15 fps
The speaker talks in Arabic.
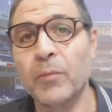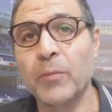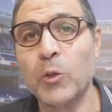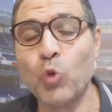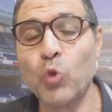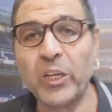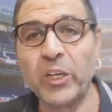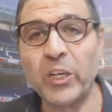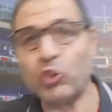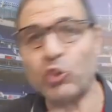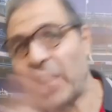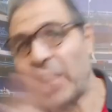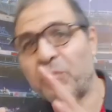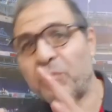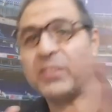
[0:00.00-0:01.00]
دول
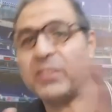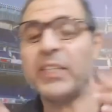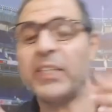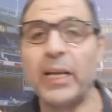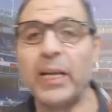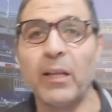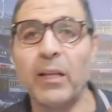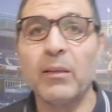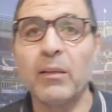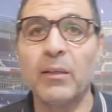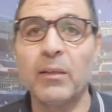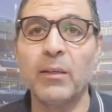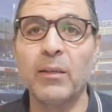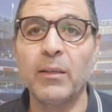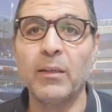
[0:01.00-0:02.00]
ال20000 الزيادة
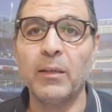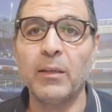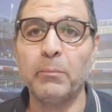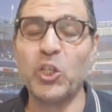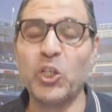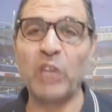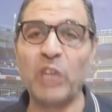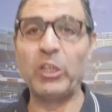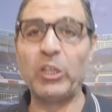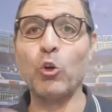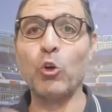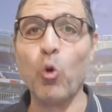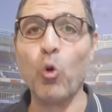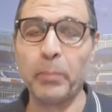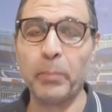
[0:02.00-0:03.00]
مش عشان
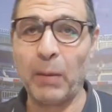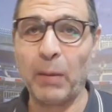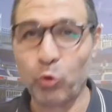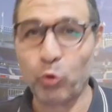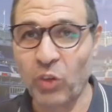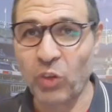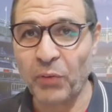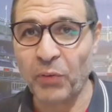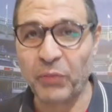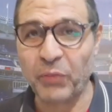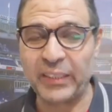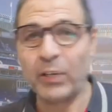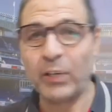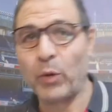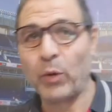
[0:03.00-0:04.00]
الجون بتاع مصطفى
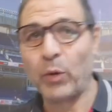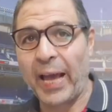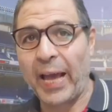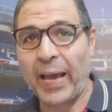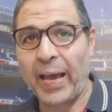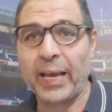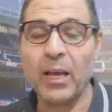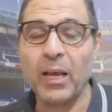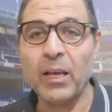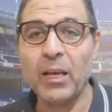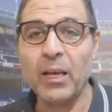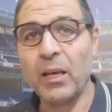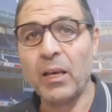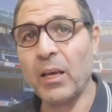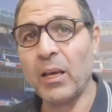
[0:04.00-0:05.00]
فتحي ولا حاجة
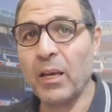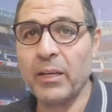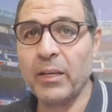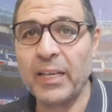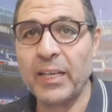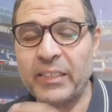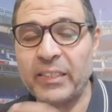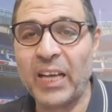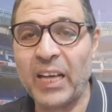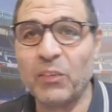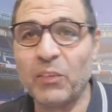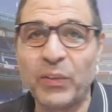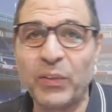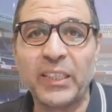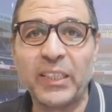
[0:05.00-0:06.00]
آه، الناس يعني
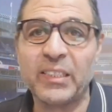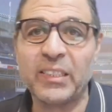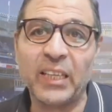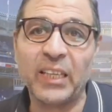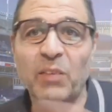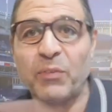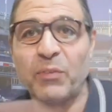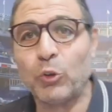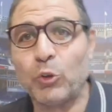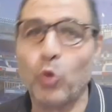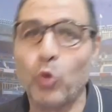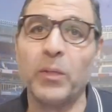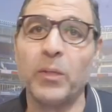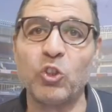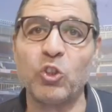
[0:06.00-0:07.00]
فرحت زياده فادوا
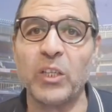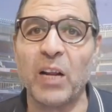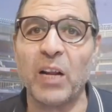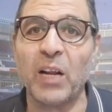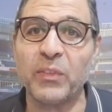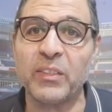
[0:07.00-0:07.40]
لهم 20000